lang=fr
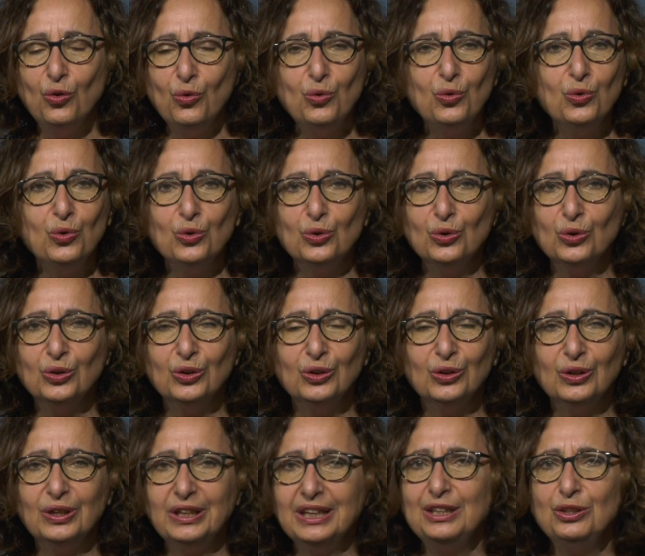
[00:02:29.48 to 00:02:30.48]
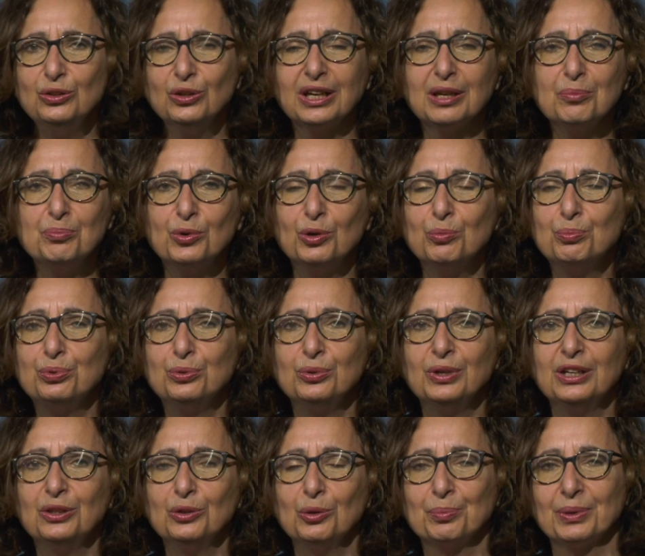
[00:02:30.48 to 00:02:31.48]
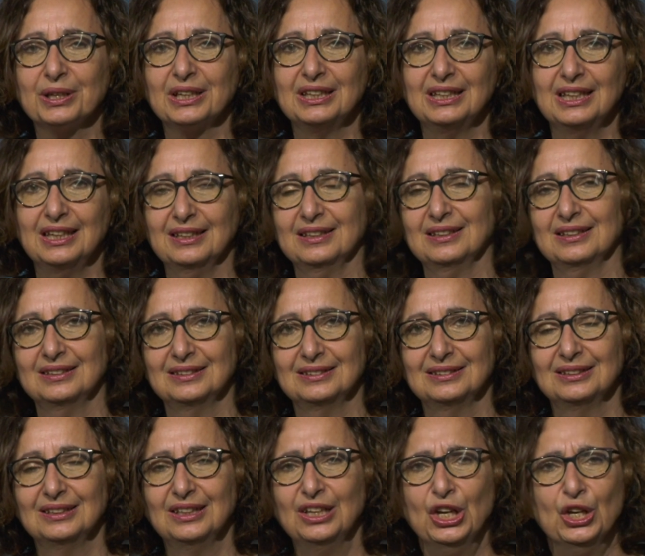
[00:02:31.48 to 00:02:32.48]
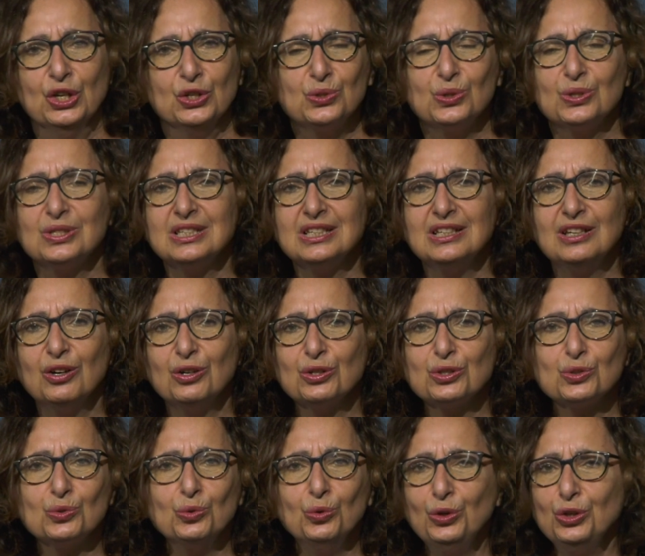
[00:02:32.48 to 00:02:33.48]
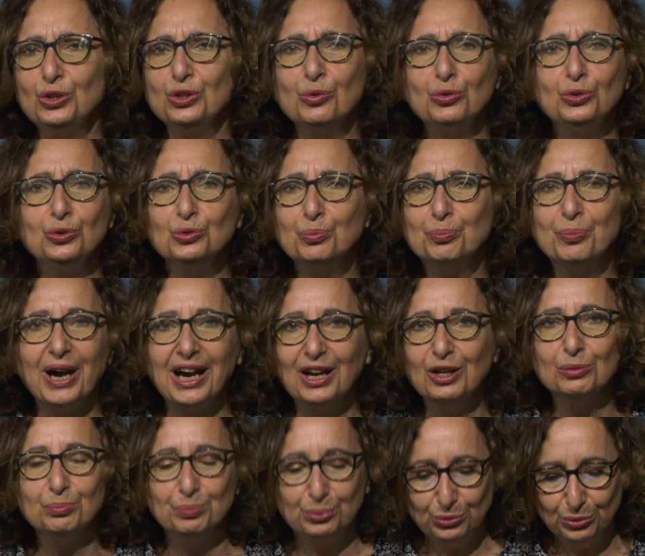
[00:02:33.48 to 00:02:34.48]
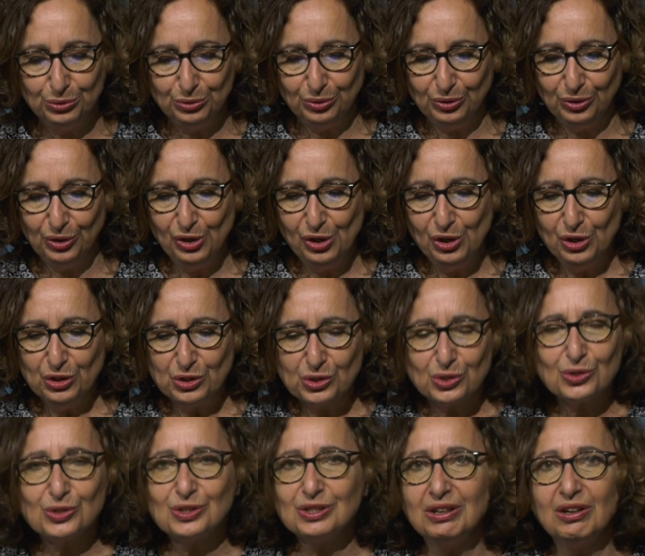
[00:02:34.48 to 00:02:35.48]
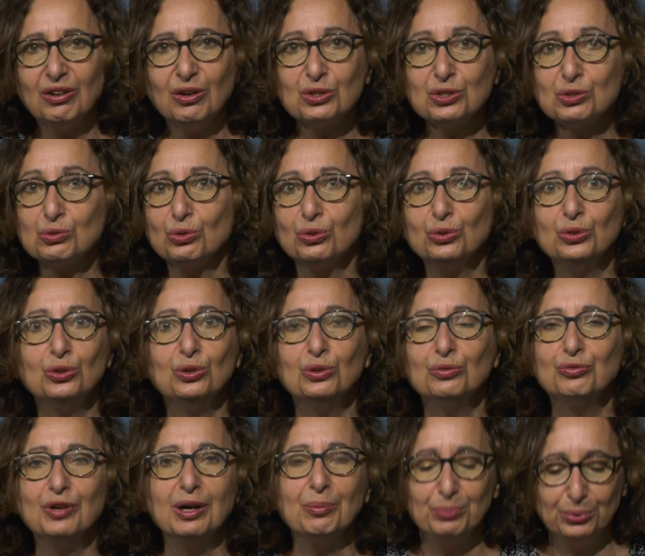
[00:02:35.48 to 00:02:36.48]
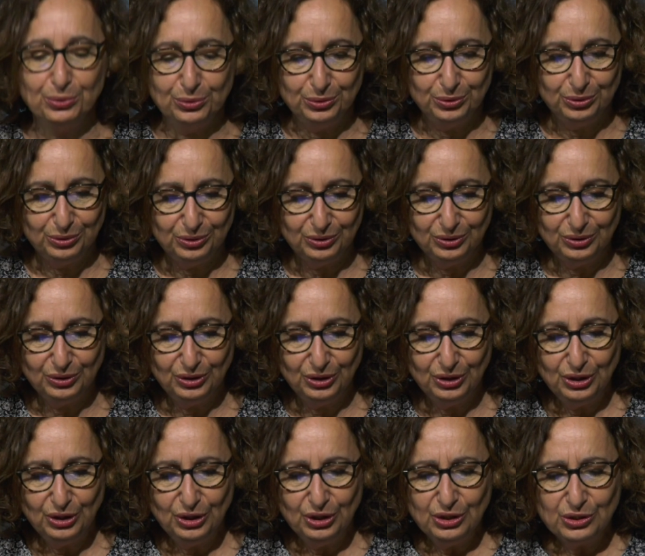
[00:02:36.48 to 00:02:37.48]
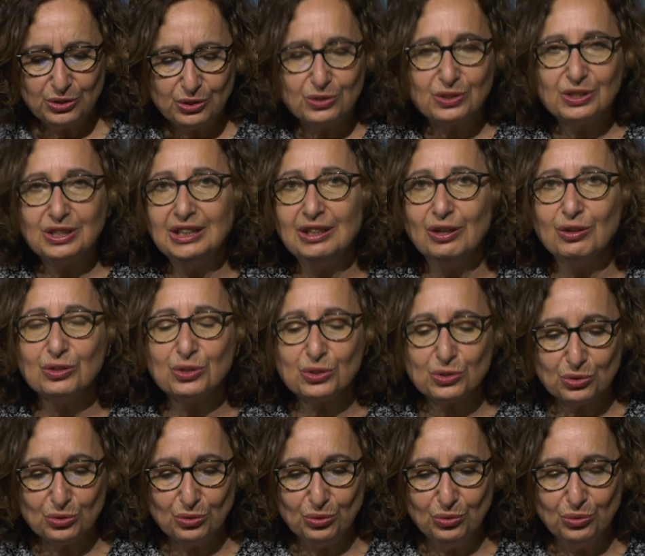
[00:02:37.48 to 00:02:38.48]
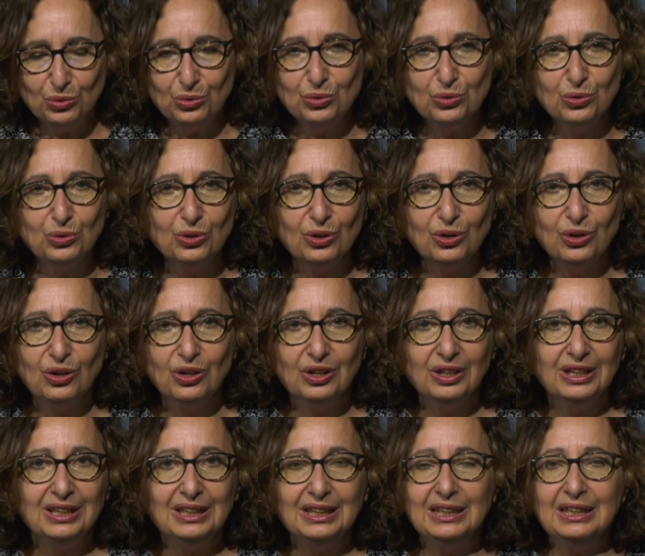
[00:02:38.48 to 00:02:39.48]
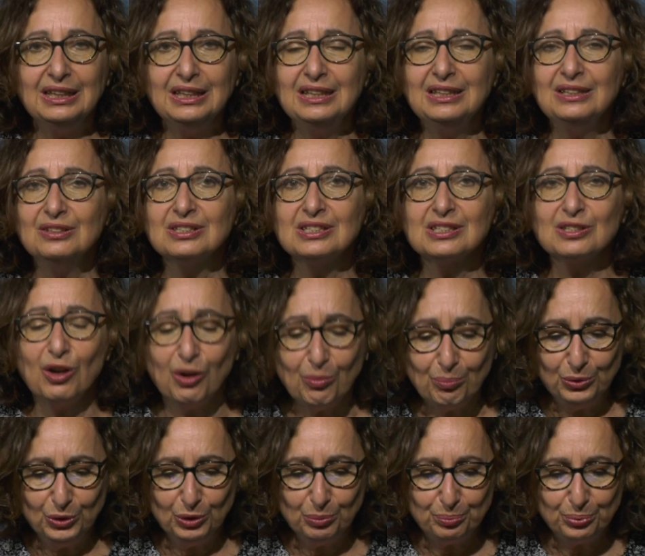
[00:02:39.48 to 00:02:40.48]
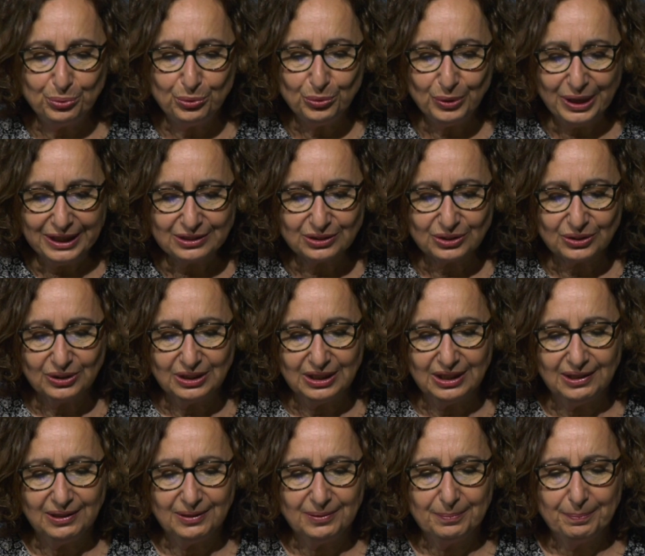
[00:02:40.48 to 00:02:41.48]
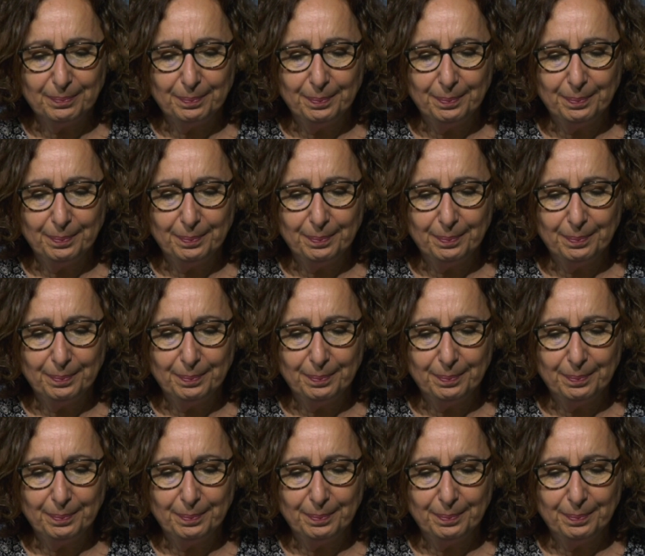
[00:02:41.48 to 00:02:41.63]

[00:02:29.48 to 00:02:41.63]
où il ne répond plus à nos prières, ce silence où il ne nous parle plus, ce silence où on ne le voit plus, ce silence où il ne semble ne plus être là.